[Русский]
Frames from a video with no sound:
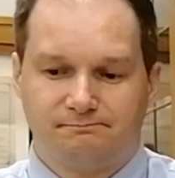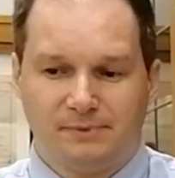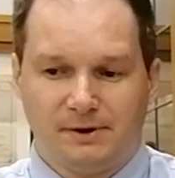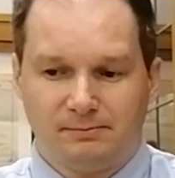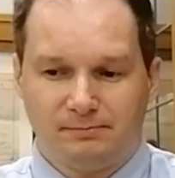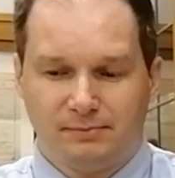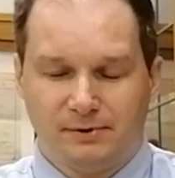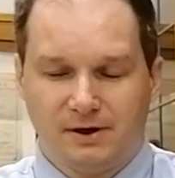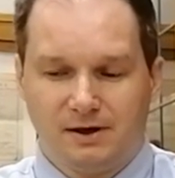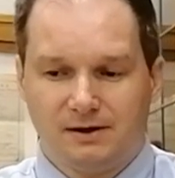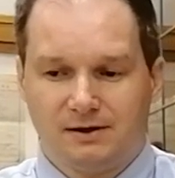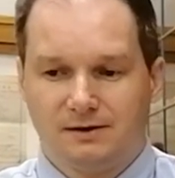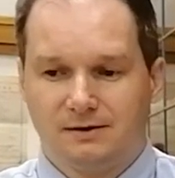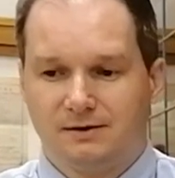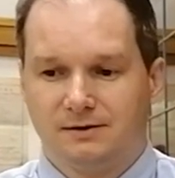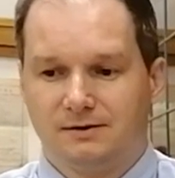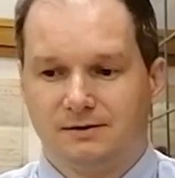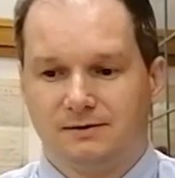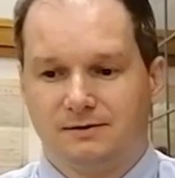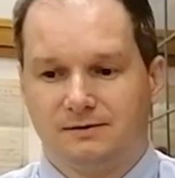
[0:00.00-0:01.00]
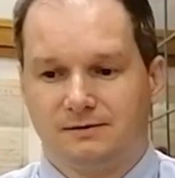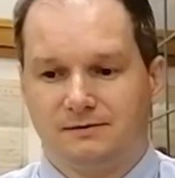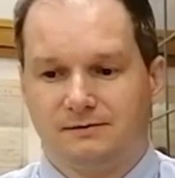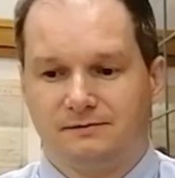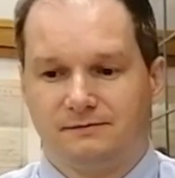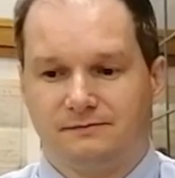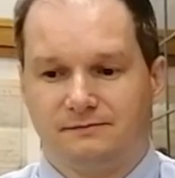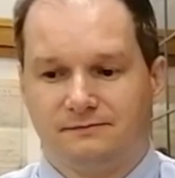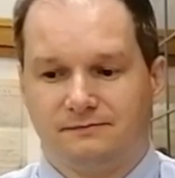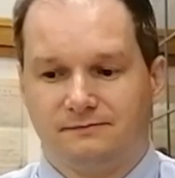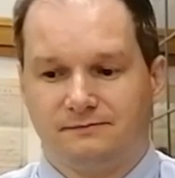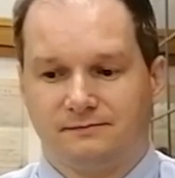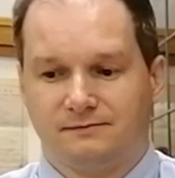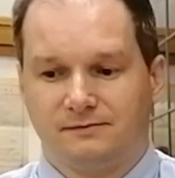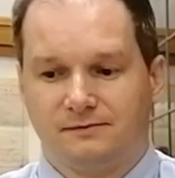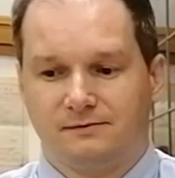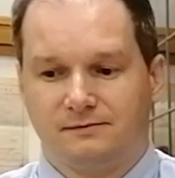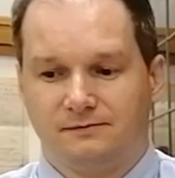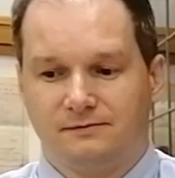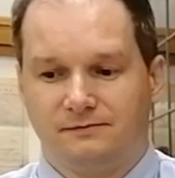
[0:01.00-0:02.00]
попал
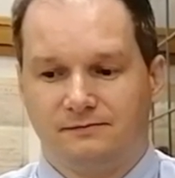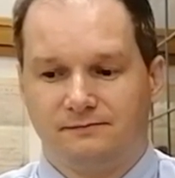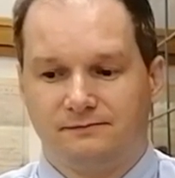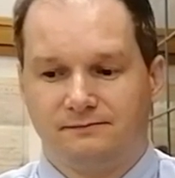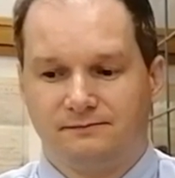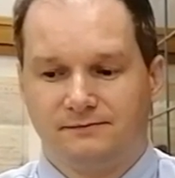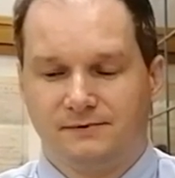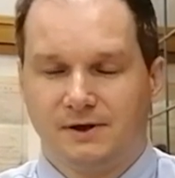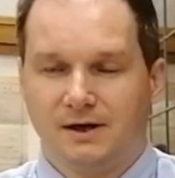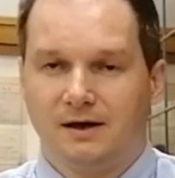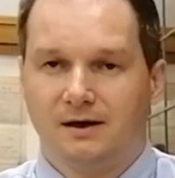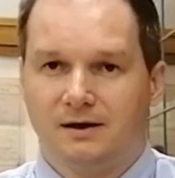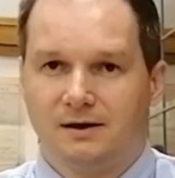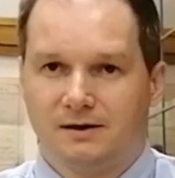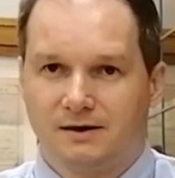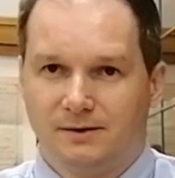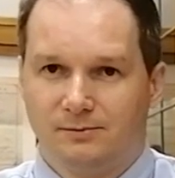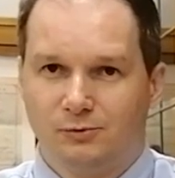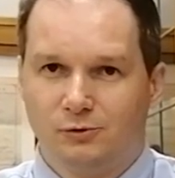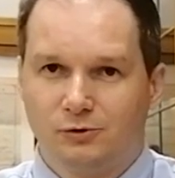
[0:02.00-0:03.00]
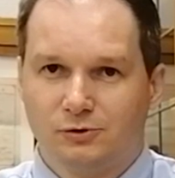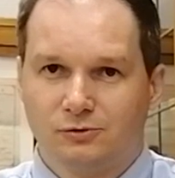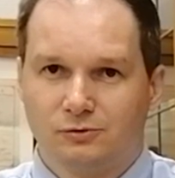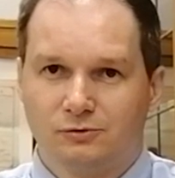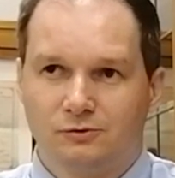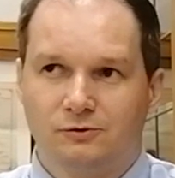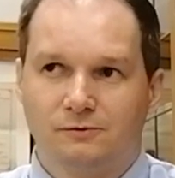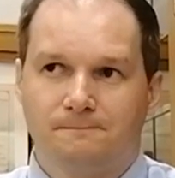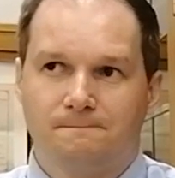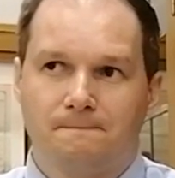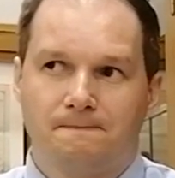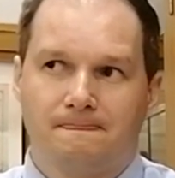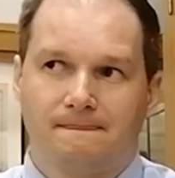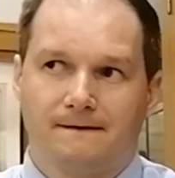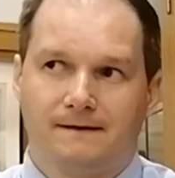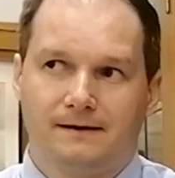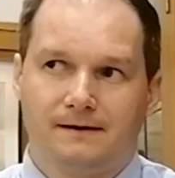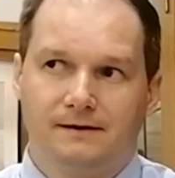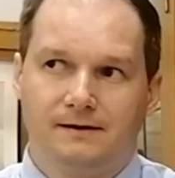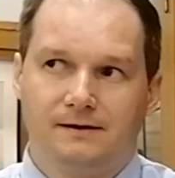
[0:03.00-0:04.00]
на работу,
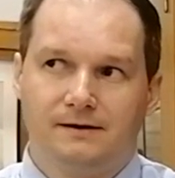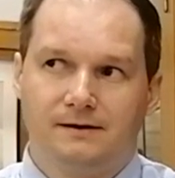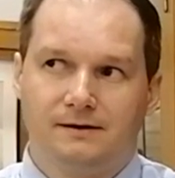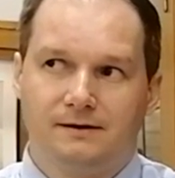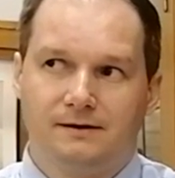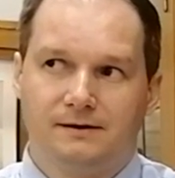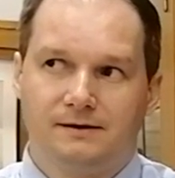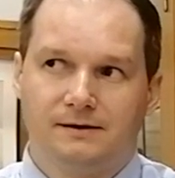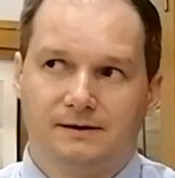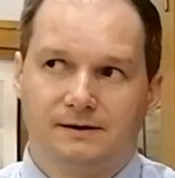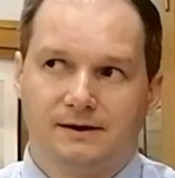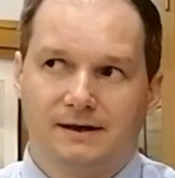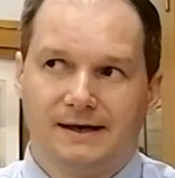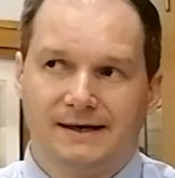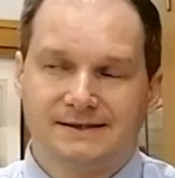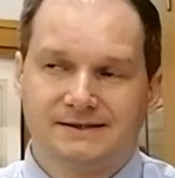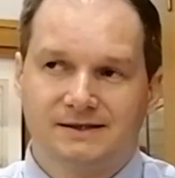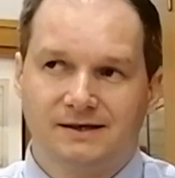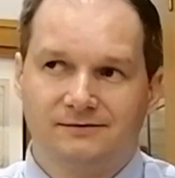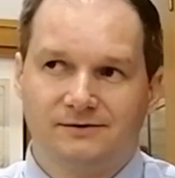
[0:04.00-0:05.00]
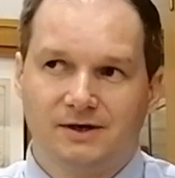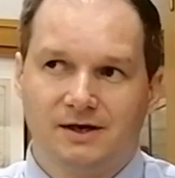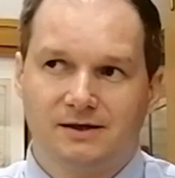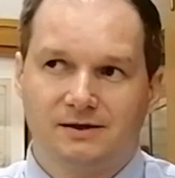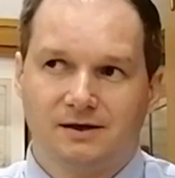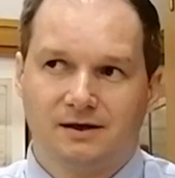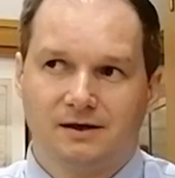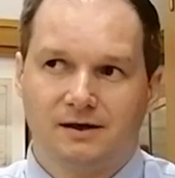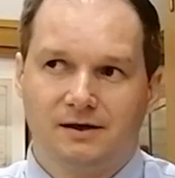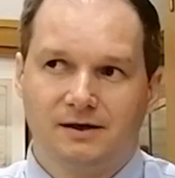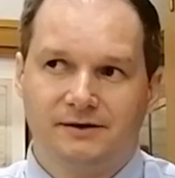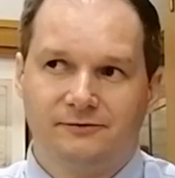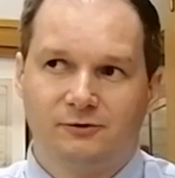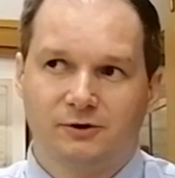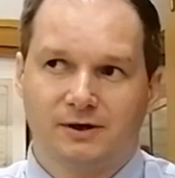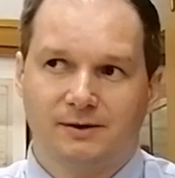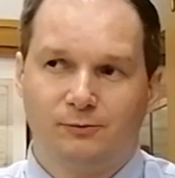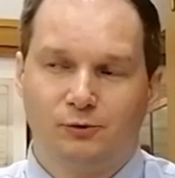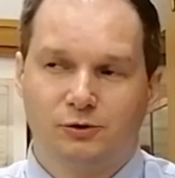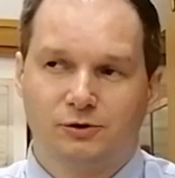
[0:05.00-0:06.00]
и основная такая
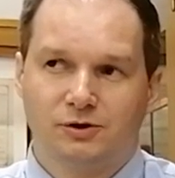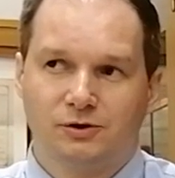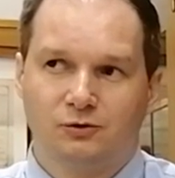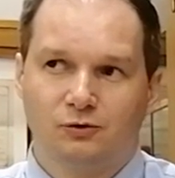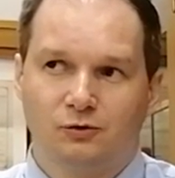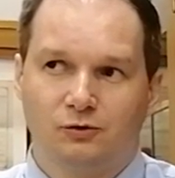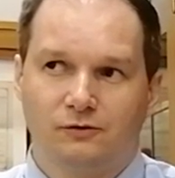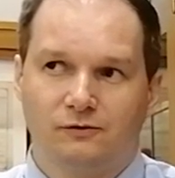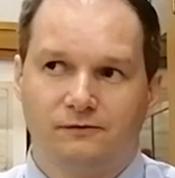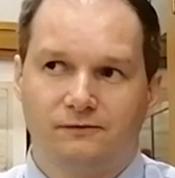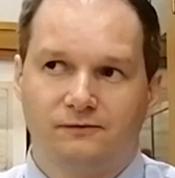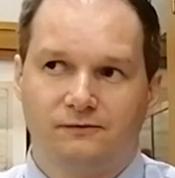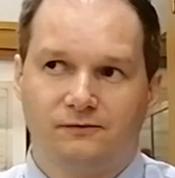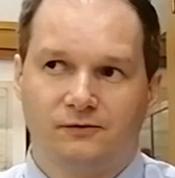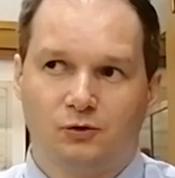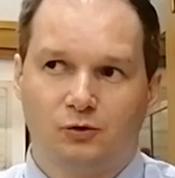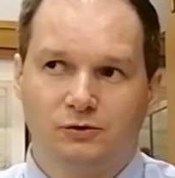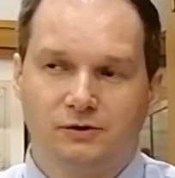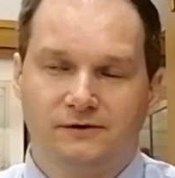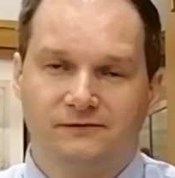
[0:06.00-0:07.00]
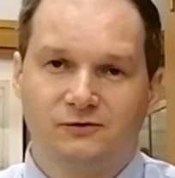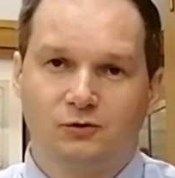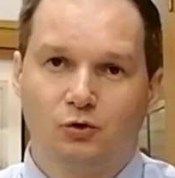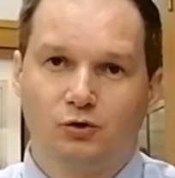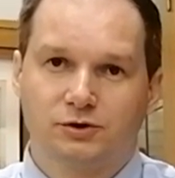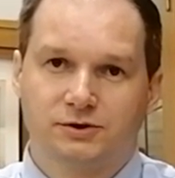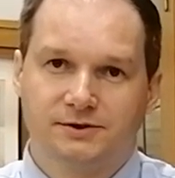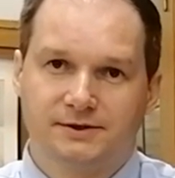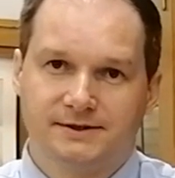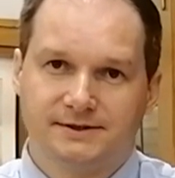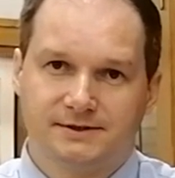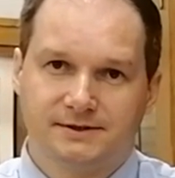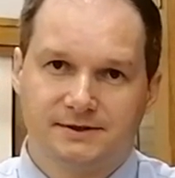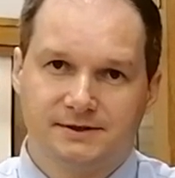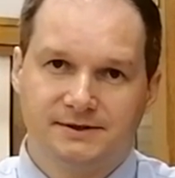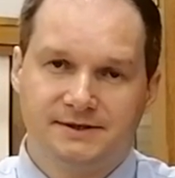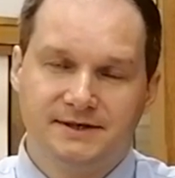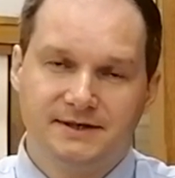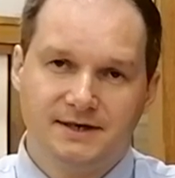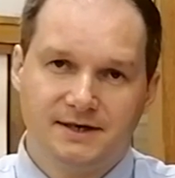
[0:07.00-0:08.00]
его работа до входа в
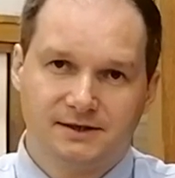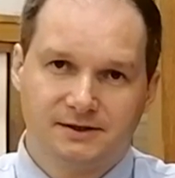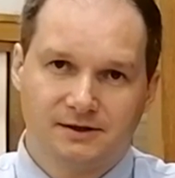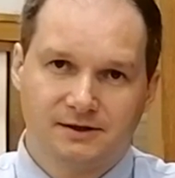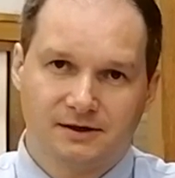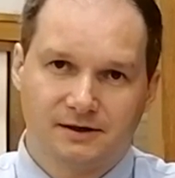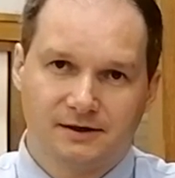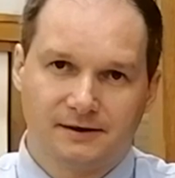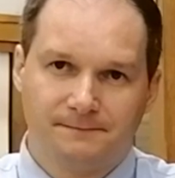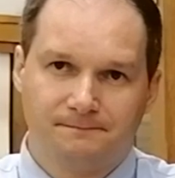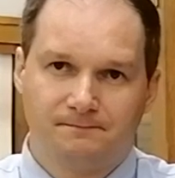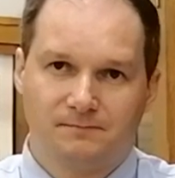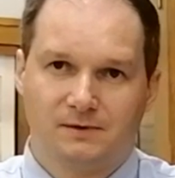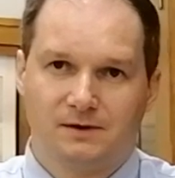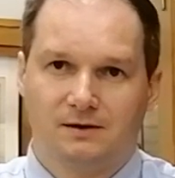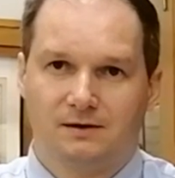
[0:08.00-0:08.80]
должность директора